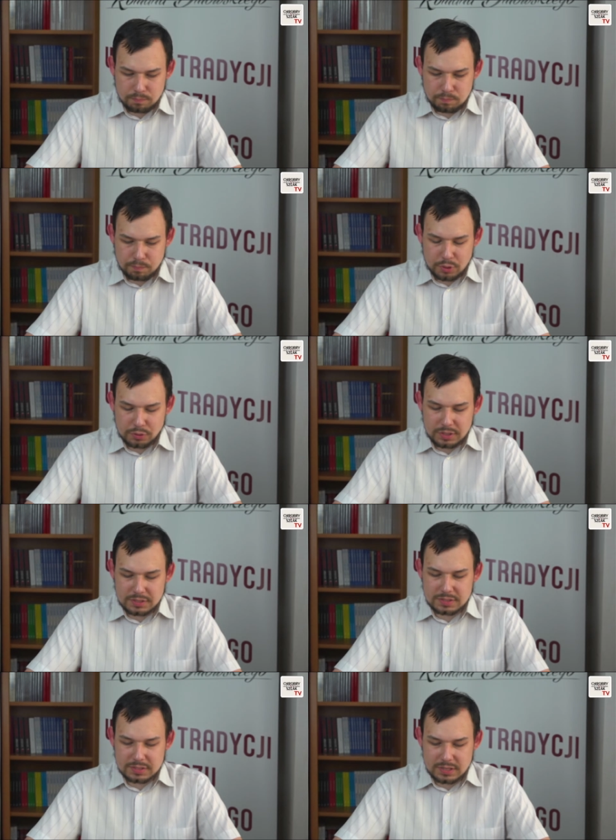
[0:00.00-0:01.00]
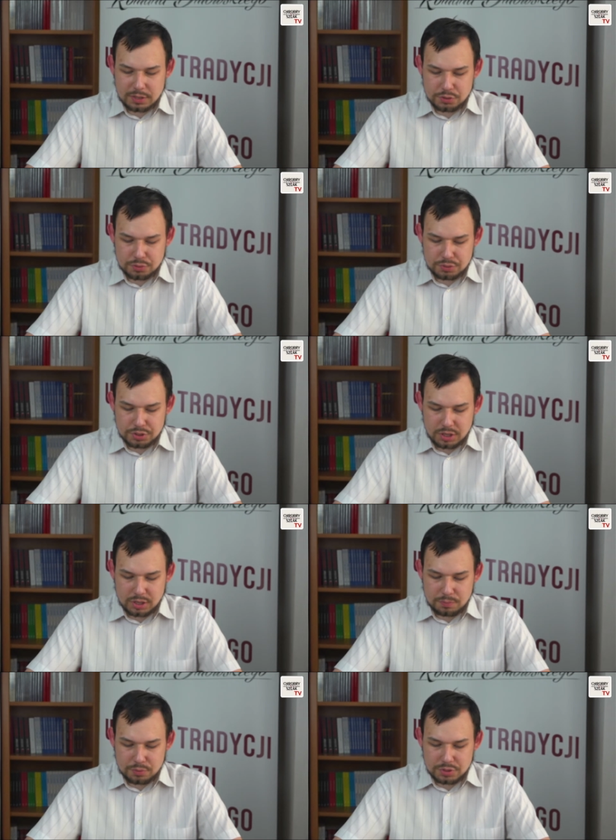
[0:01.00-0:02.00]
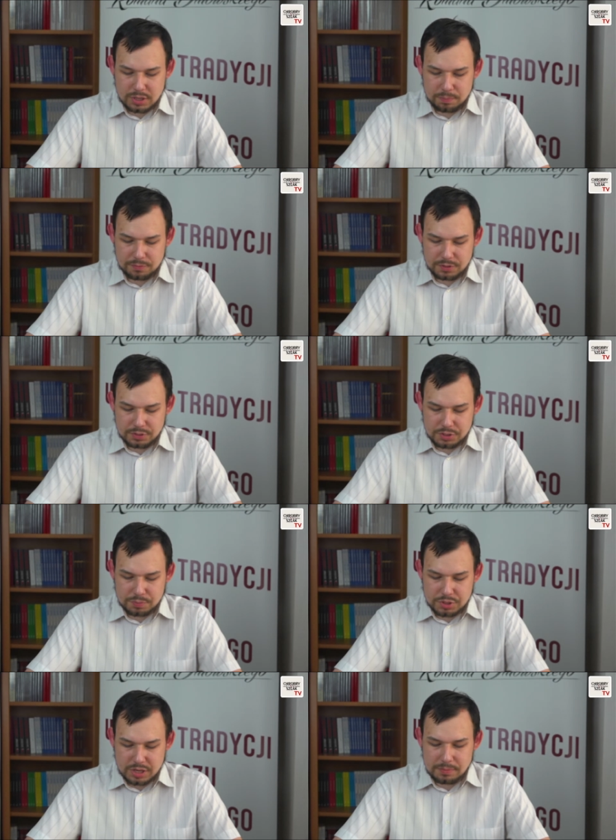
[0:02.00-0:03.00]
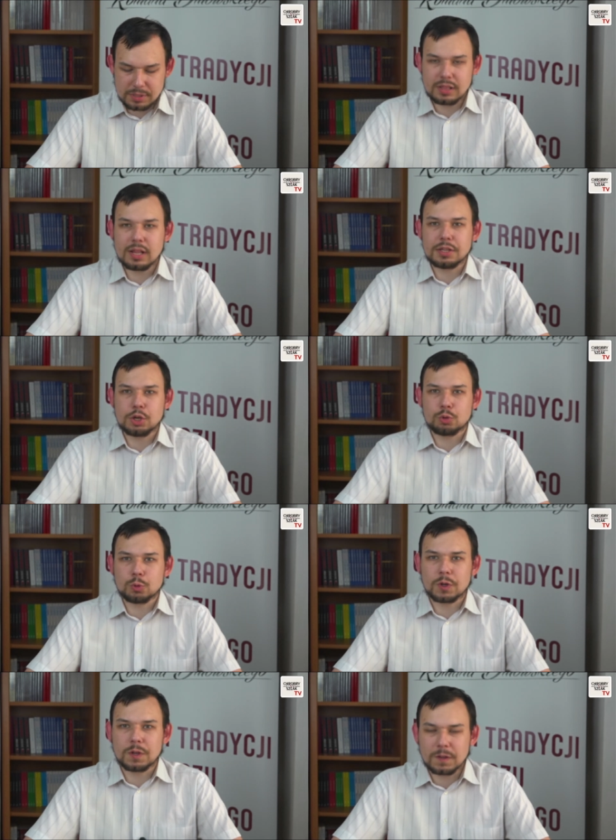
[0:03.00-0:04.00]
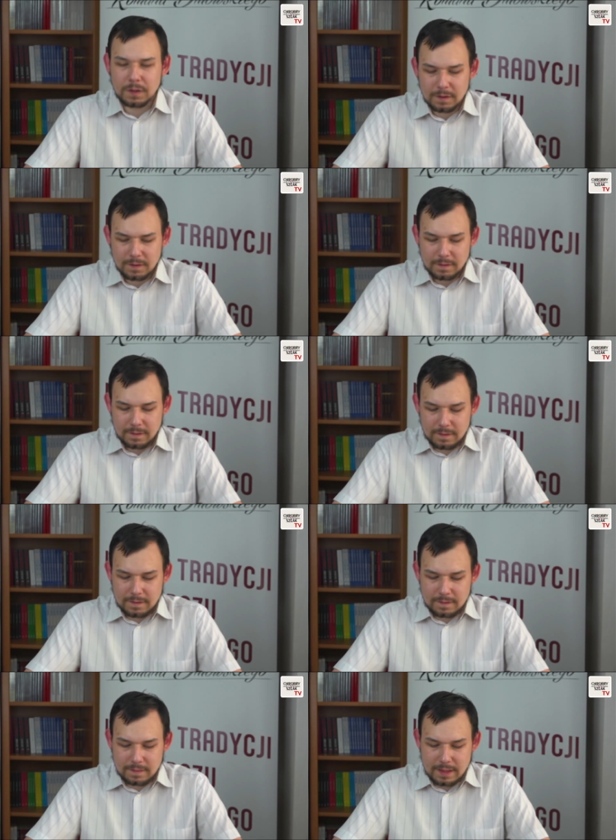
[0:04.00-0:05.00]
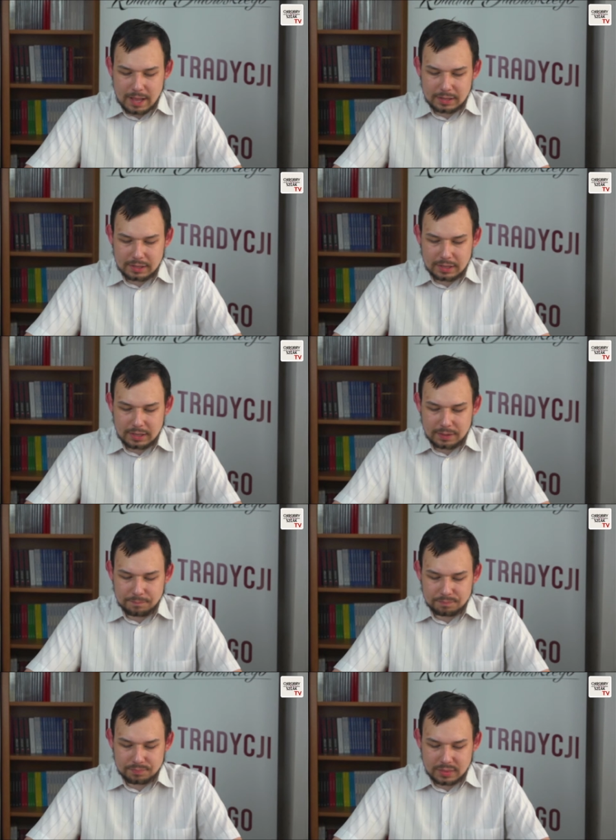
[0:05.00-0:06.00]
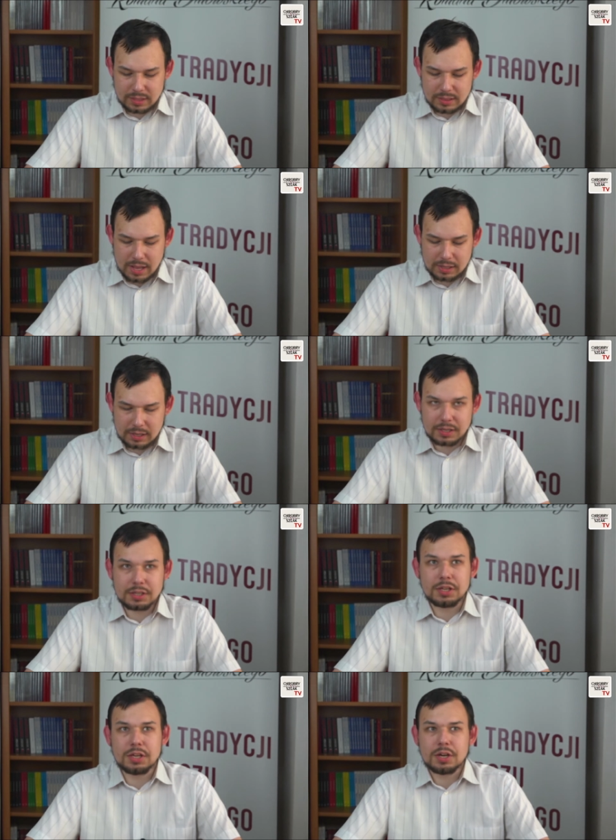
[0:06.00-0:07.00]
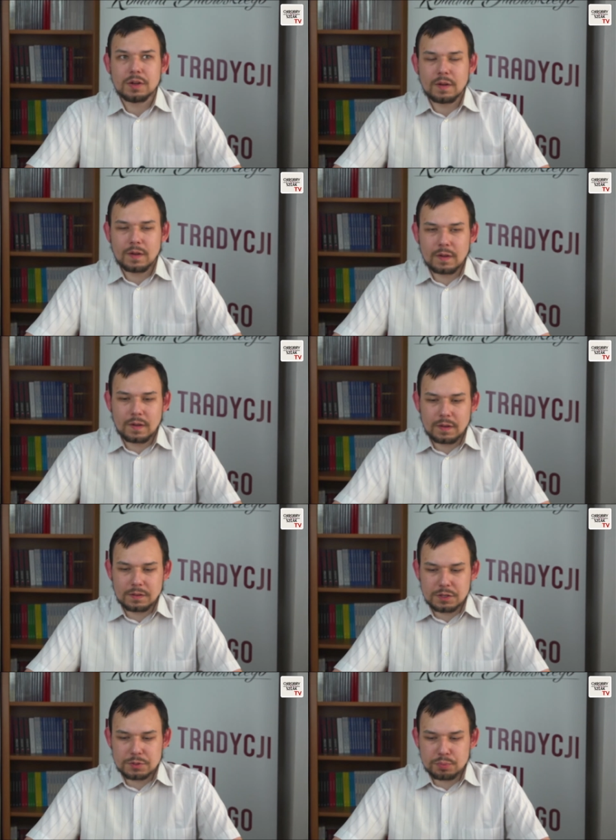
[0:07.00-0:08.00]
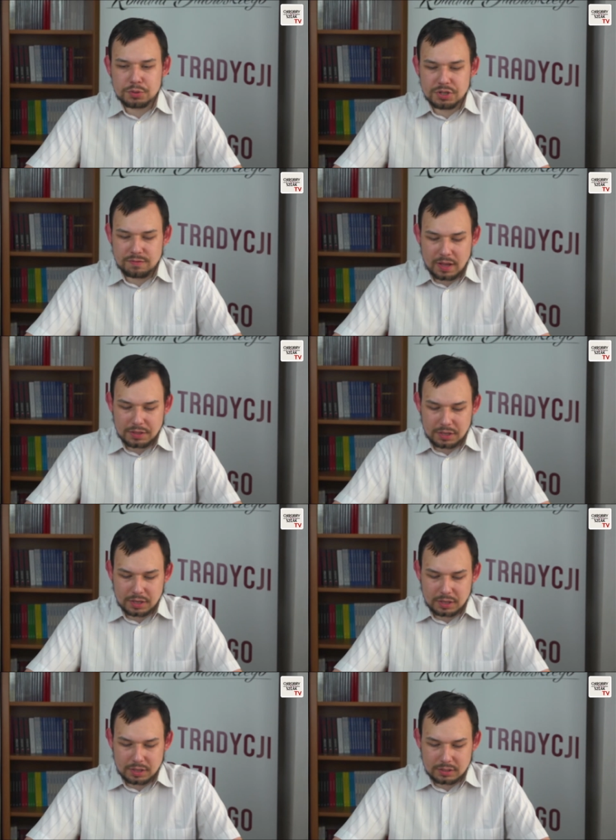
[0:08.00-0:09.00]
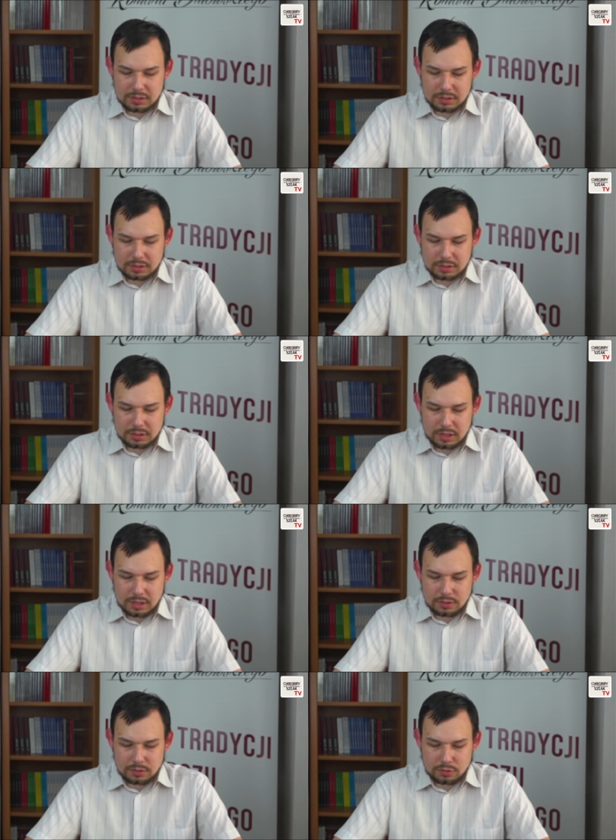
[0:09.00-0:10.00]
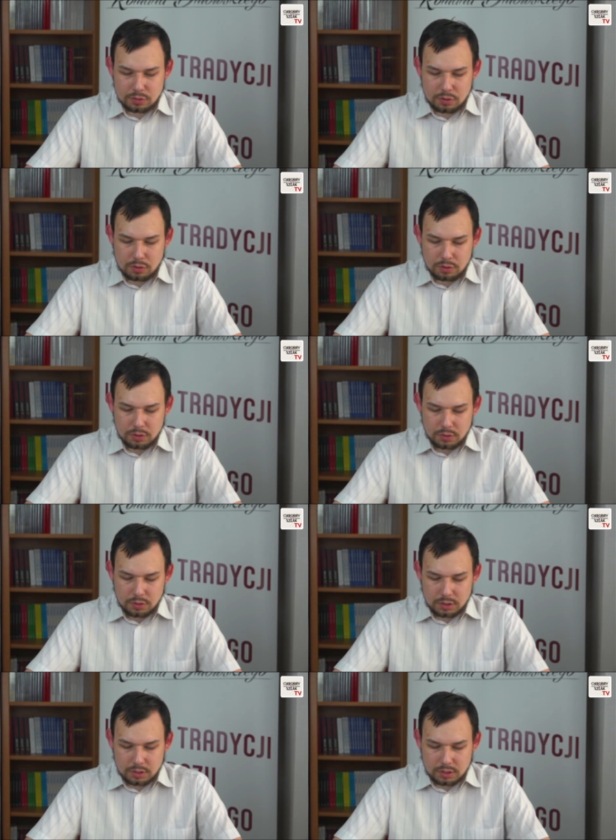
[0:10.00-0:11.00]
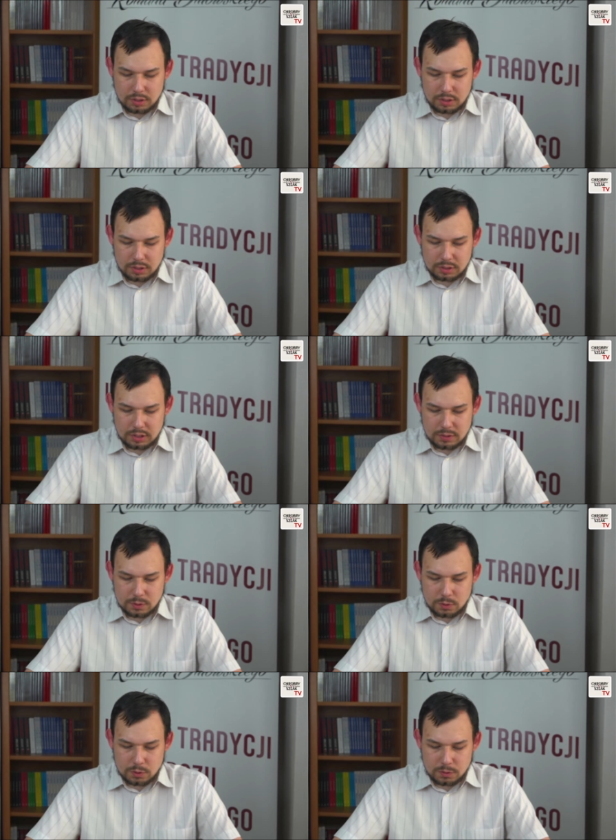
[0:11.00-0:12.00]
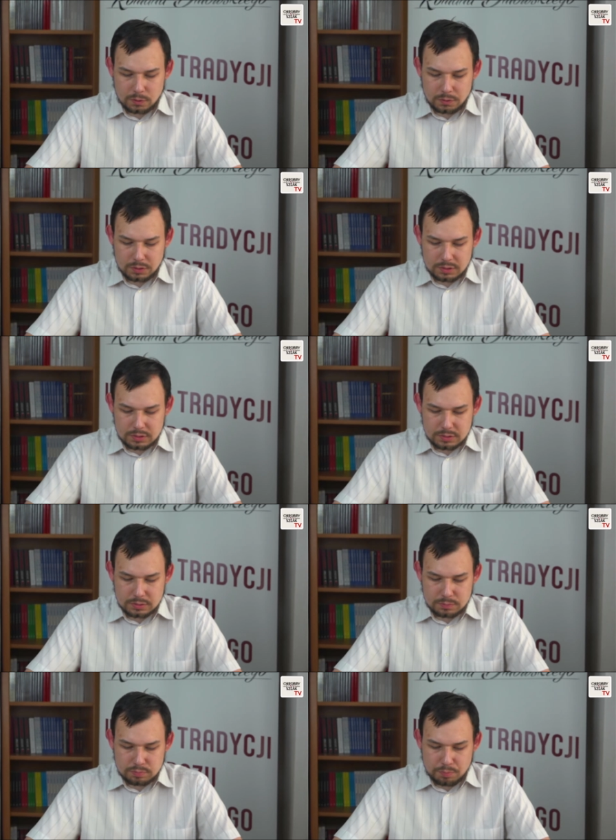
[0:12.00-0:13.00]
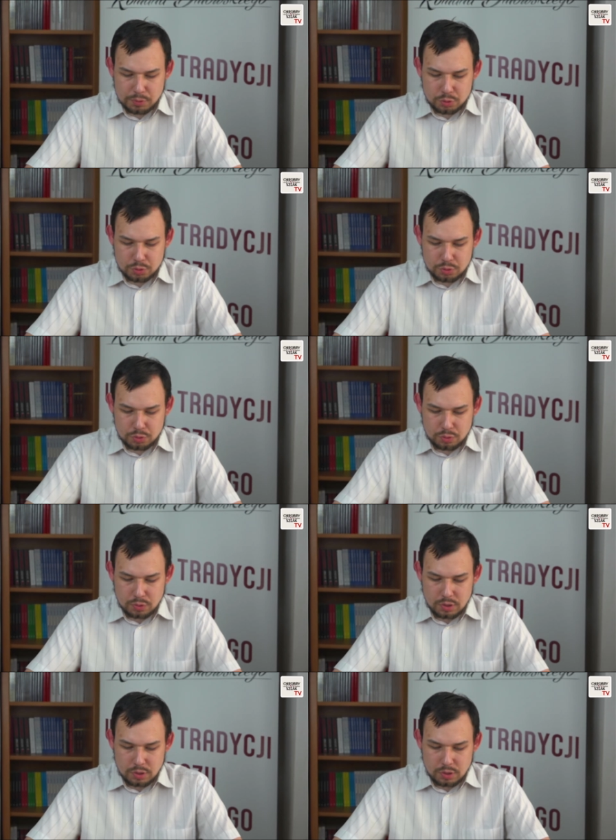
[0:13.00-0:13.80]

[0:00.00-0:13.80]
Protest zaczął się, można powiedzieć, przynajmniej dla niektórych, y, nagle, mm, nagle i e, niespodziewanie, e, kiedy to, e, kiedy to po prostu